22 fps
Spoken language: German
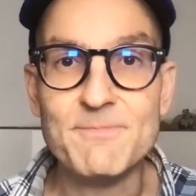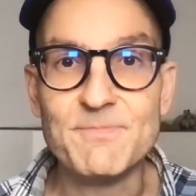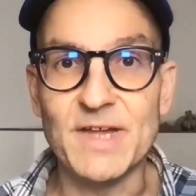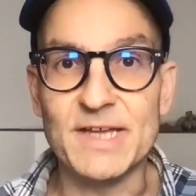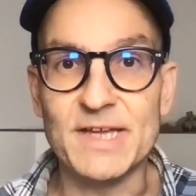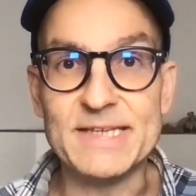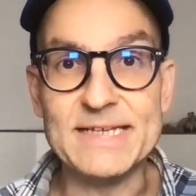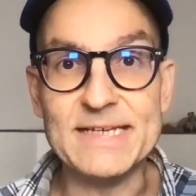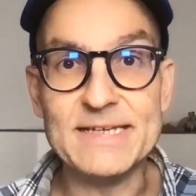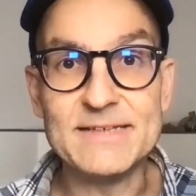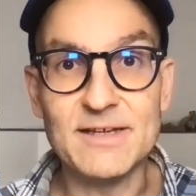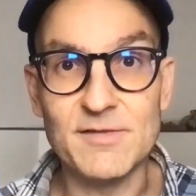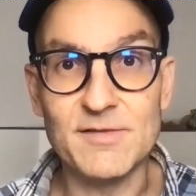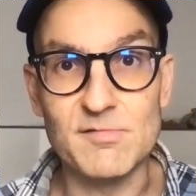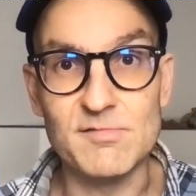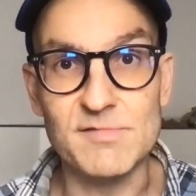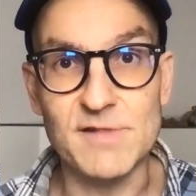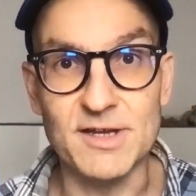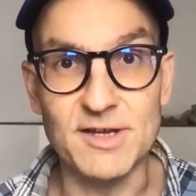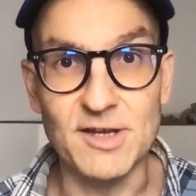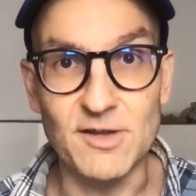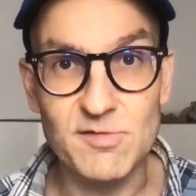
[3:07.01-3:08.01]
dann geht er zu
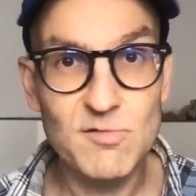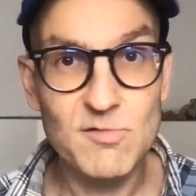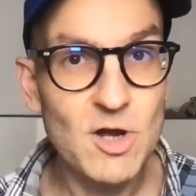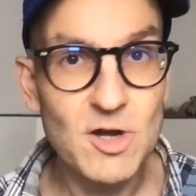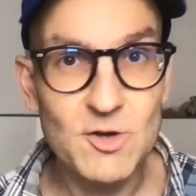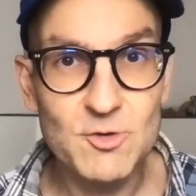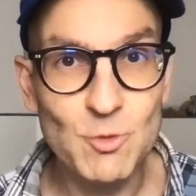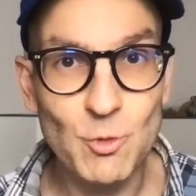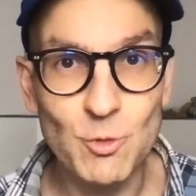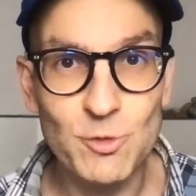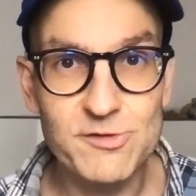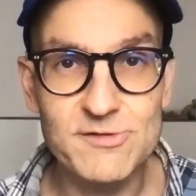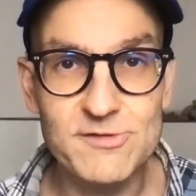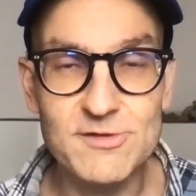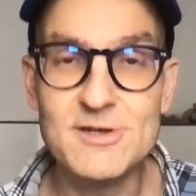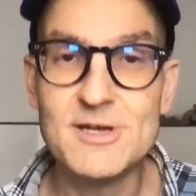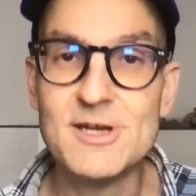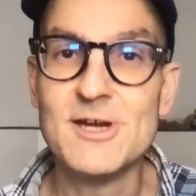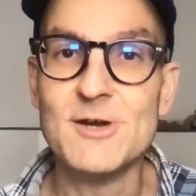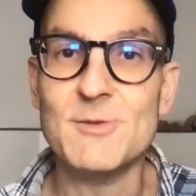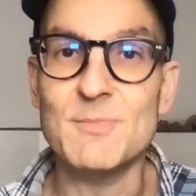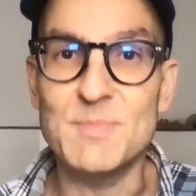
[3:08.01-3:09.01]
seiner Zuckerdose,